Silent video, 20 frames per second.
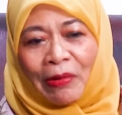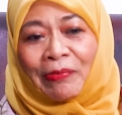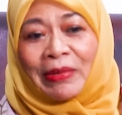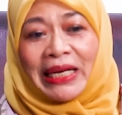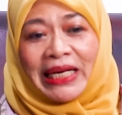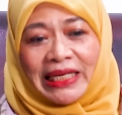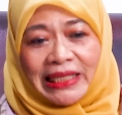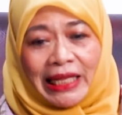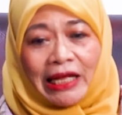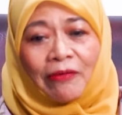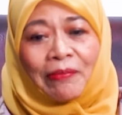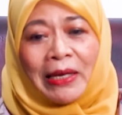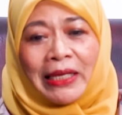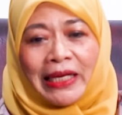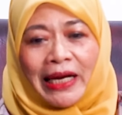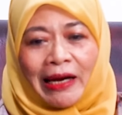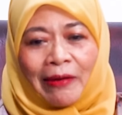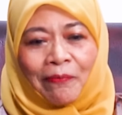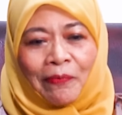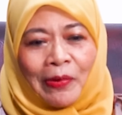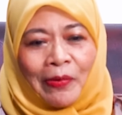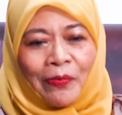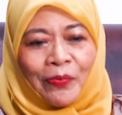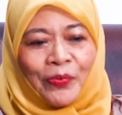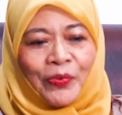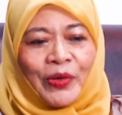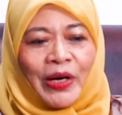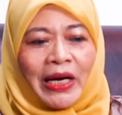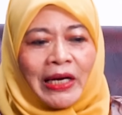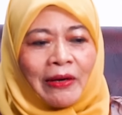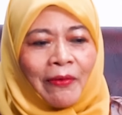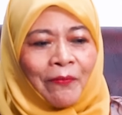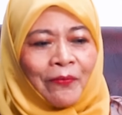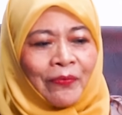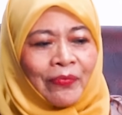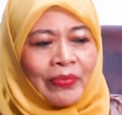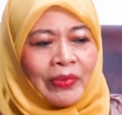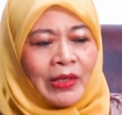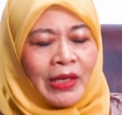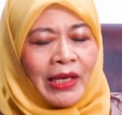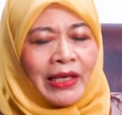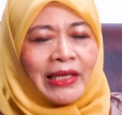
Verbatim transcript: pemilih kita kebanyakan perempuan hmm.